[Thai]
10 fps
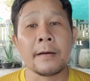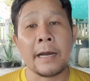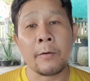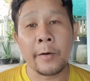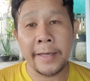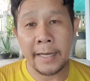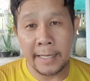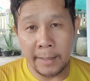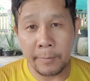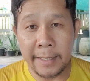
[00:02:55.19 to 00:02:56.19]
เราค่อยข
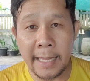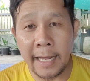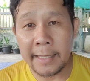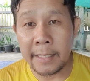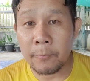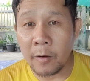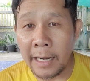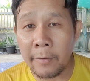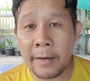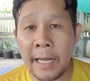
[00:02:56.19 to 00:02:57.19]
ยับขยายคลิปของ
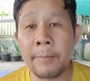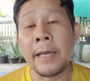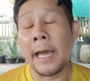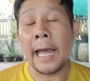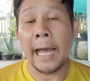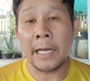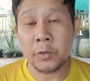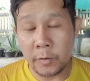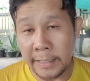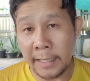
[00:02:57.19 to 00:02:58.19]
เรานะครับ หา
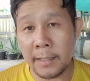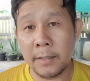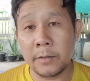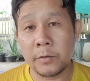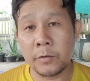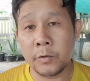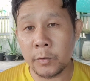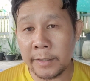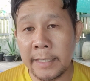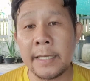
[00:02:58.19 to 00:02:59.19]
จุดเด่นจุ
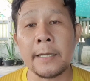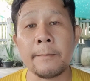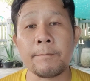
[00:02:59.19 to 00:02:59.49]
ดที่